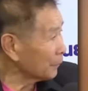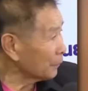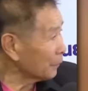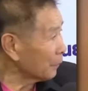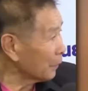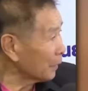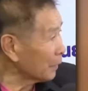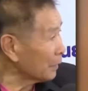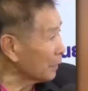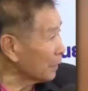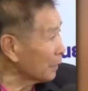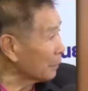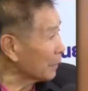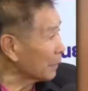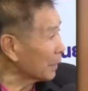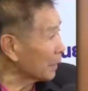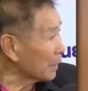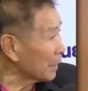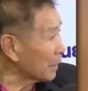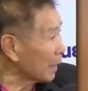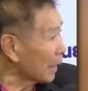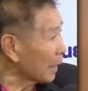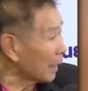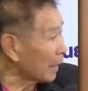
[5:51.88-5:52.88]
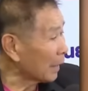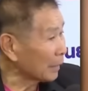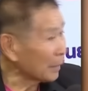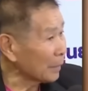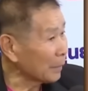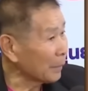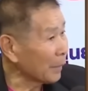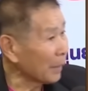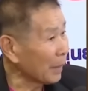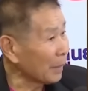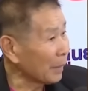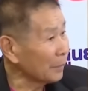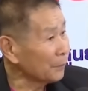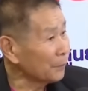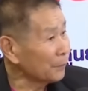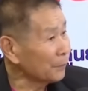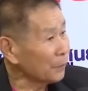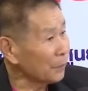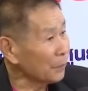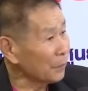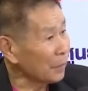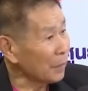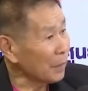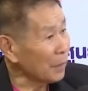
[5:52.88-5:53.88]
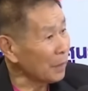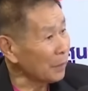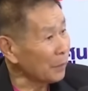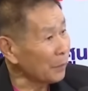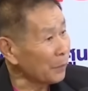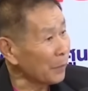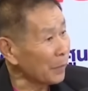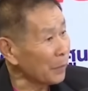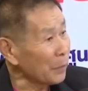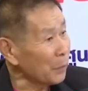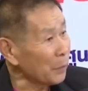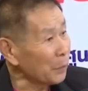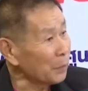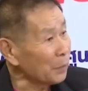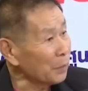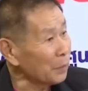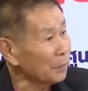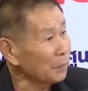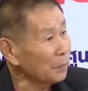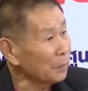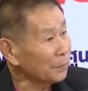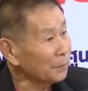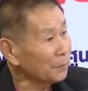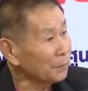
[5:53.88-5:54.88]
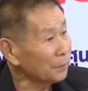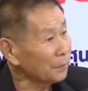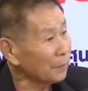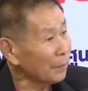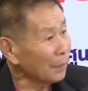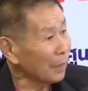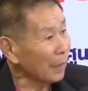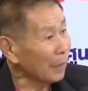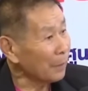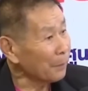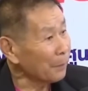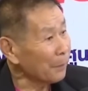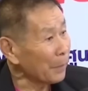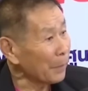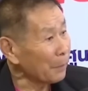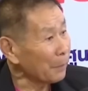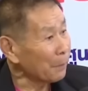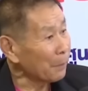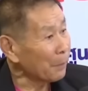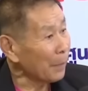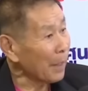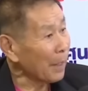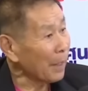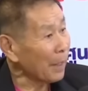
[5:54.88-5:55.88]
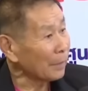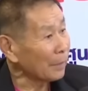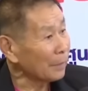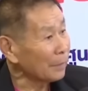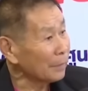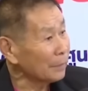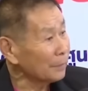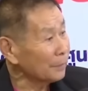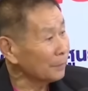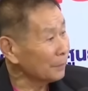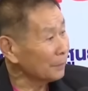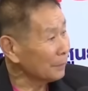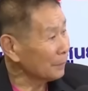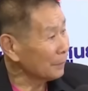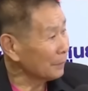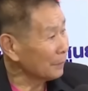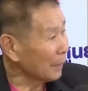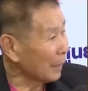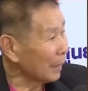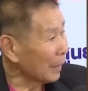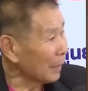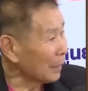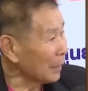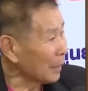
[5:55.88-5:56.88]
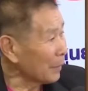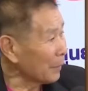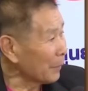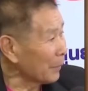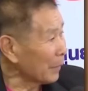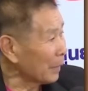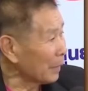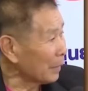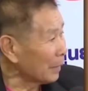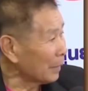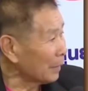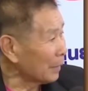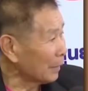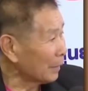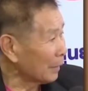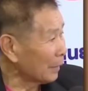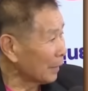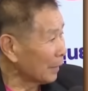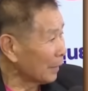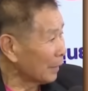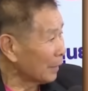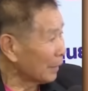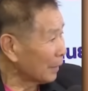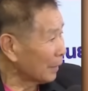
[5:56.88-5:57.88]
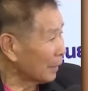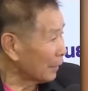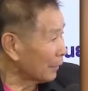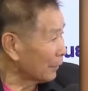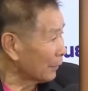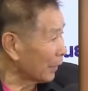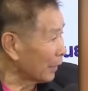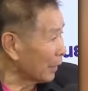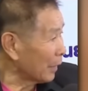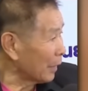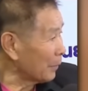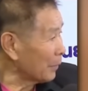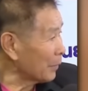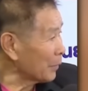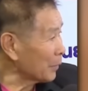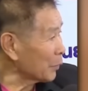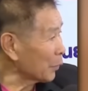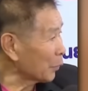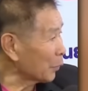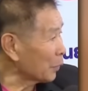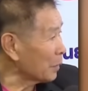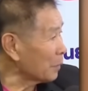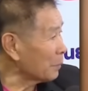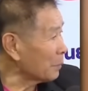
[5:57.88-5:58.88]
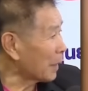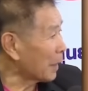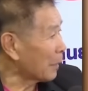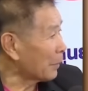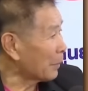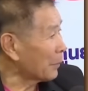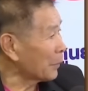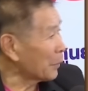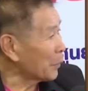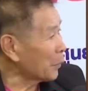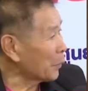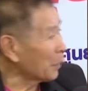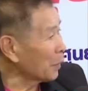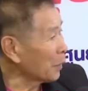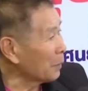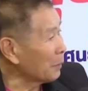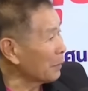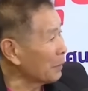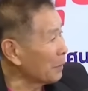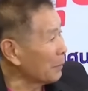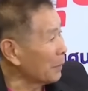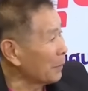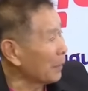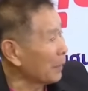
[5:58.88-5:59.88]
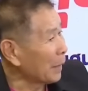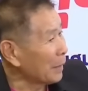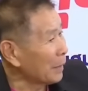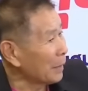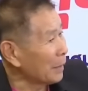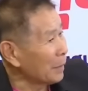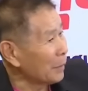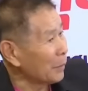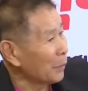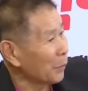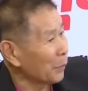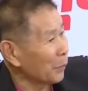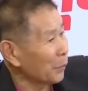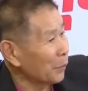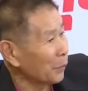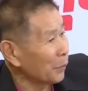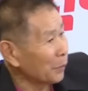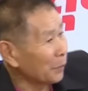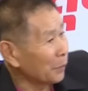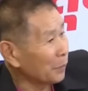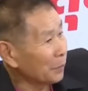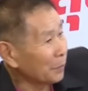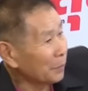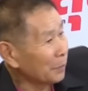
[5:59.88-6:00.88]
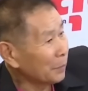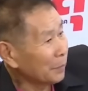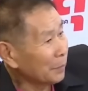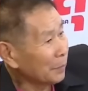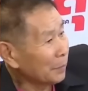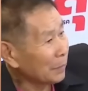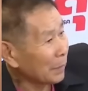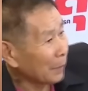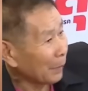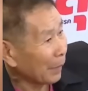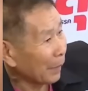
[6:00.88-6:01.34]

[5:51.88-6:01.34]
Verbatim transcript: บางสิ่งบางอย่างใช่ไหมที่ประยุทธ์นะผิดพลาดนะถ้าเป็นเสรีพิสุทธิ์ขึ้นมาประยุทธ์ก็ไม่มีแผ่นดินอยู่ใช่ไหม